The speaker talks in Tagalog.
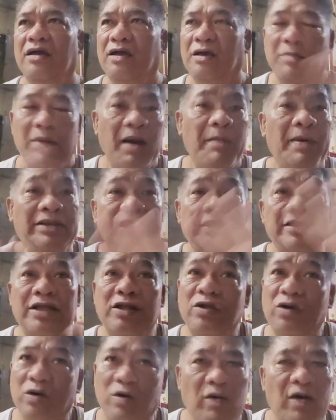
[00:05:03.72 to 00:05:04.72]
yung mga
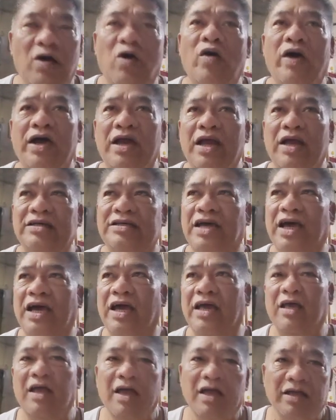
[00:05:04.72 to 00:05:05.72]
matitino, okay lang sa akin.